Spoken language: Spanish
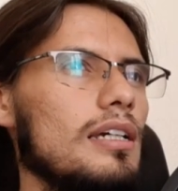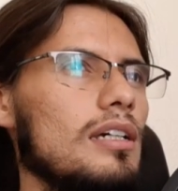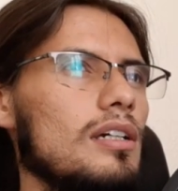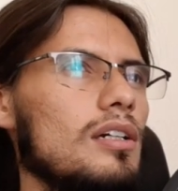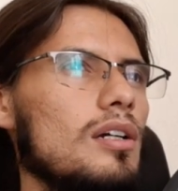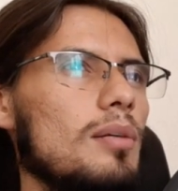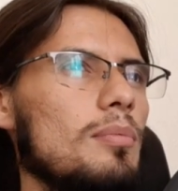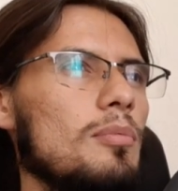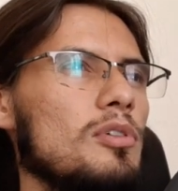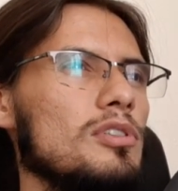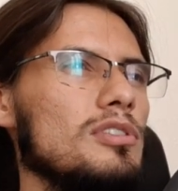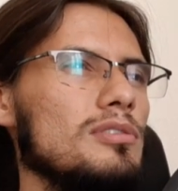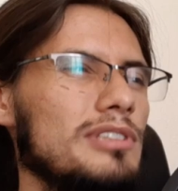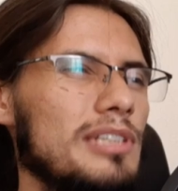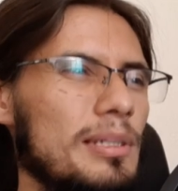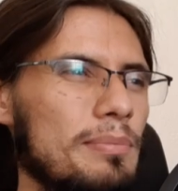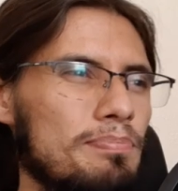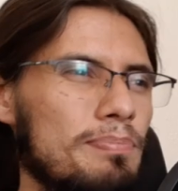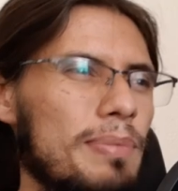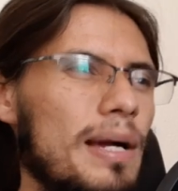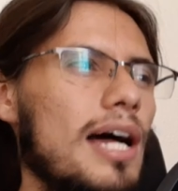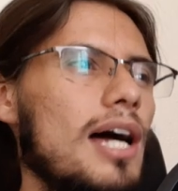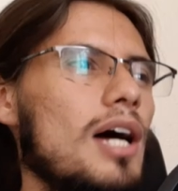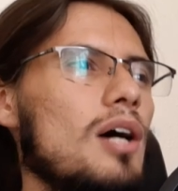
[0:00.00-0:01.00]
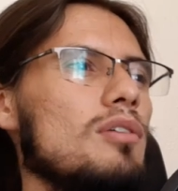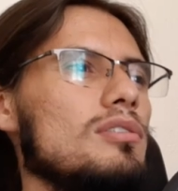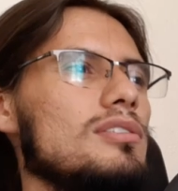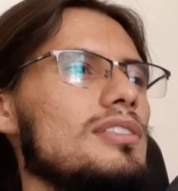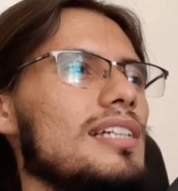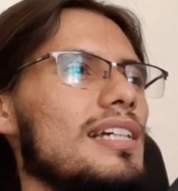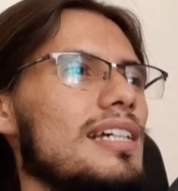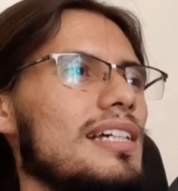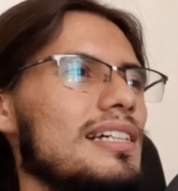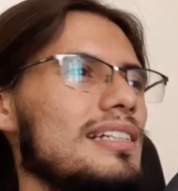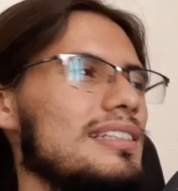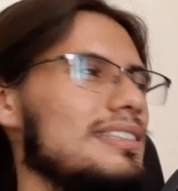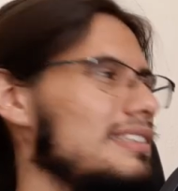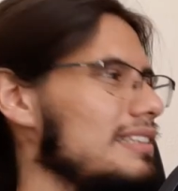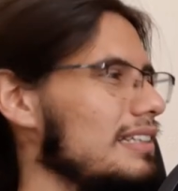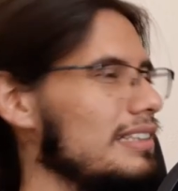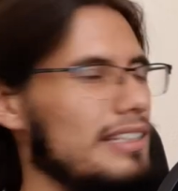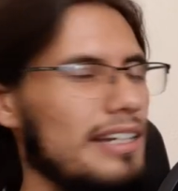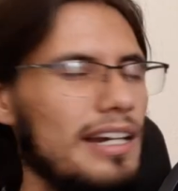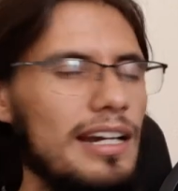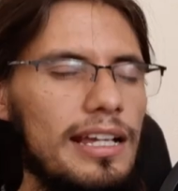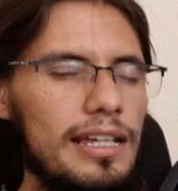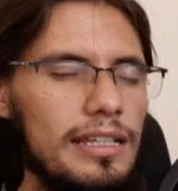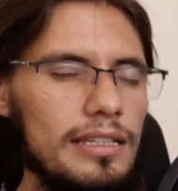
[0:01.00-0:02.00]
como sin pausas, sin
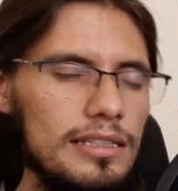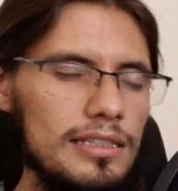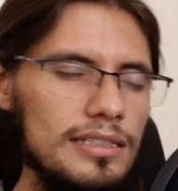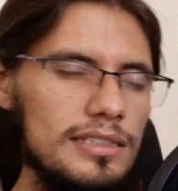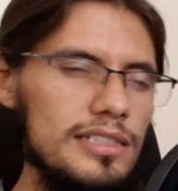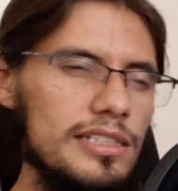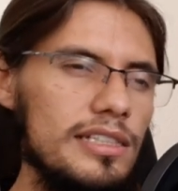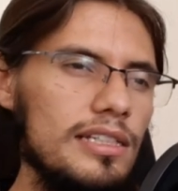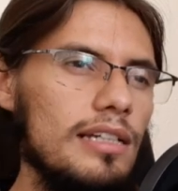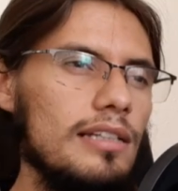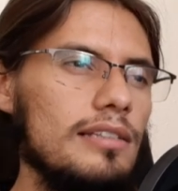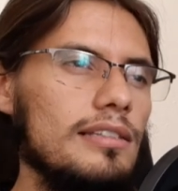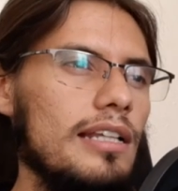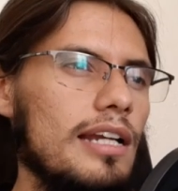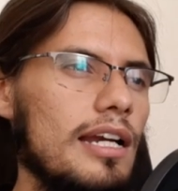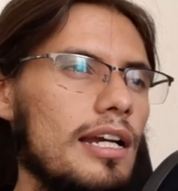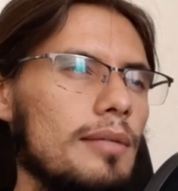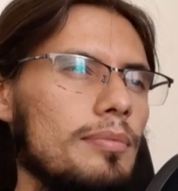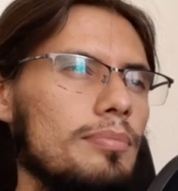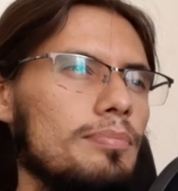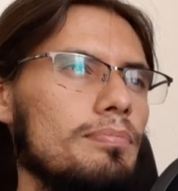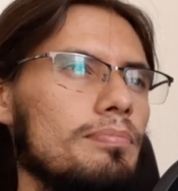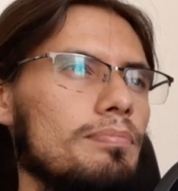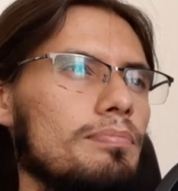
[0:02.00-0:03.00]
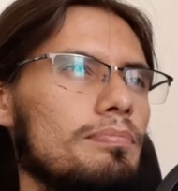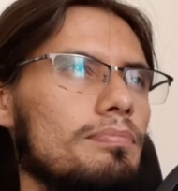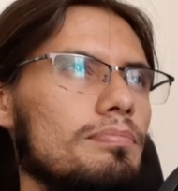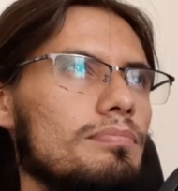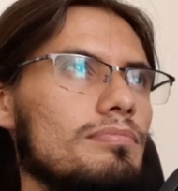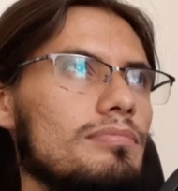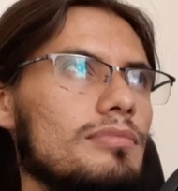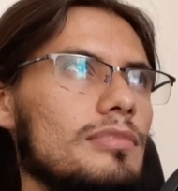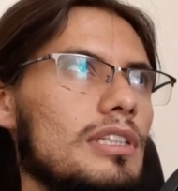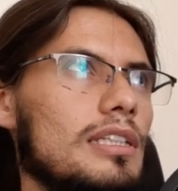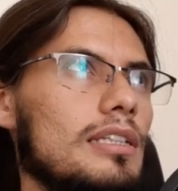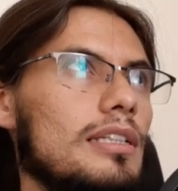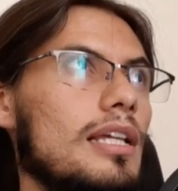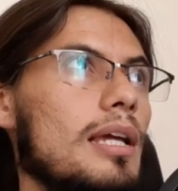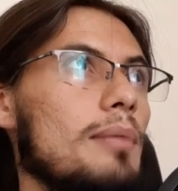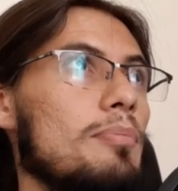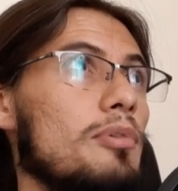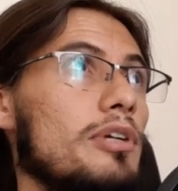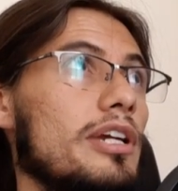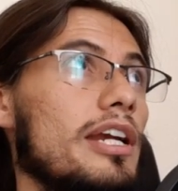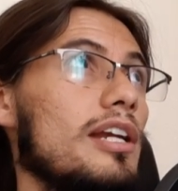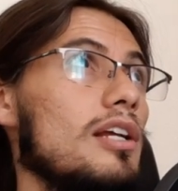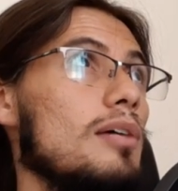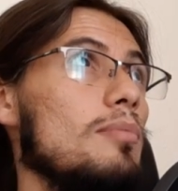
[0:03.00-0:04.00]
tener que tener que
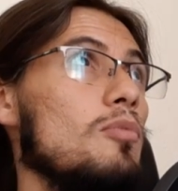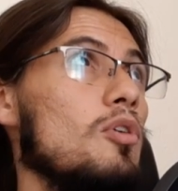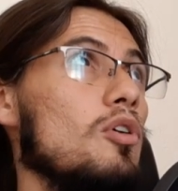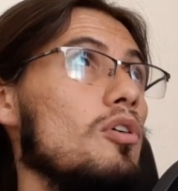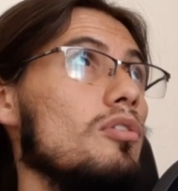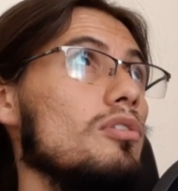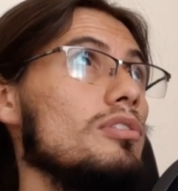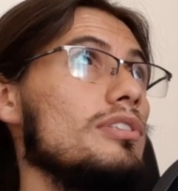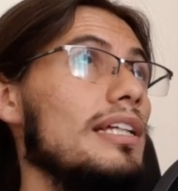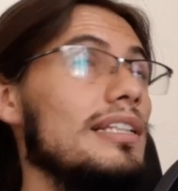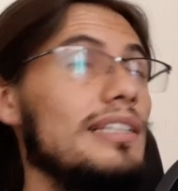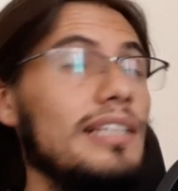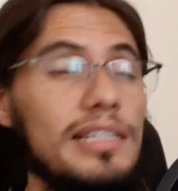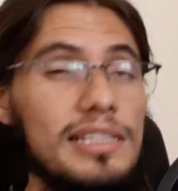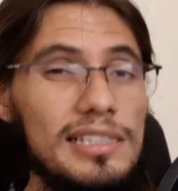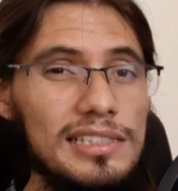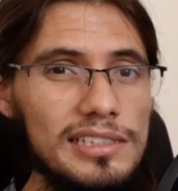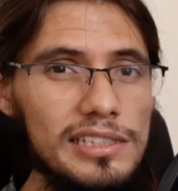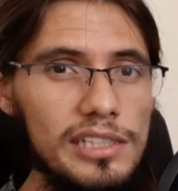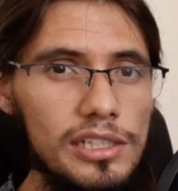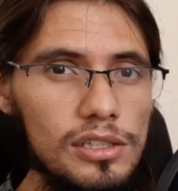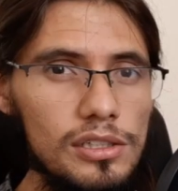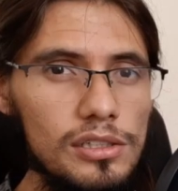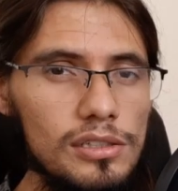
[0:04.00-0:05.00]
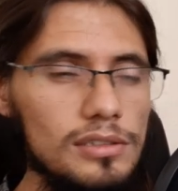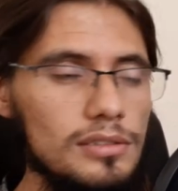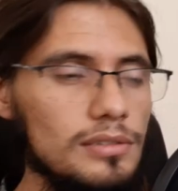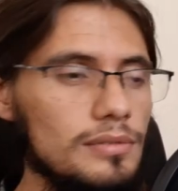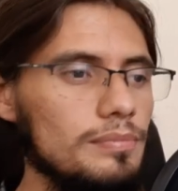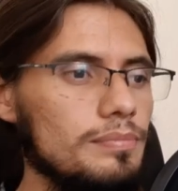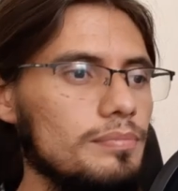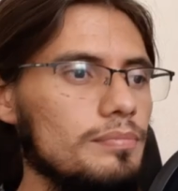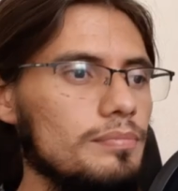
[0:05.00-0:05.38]
poner como tanta edición.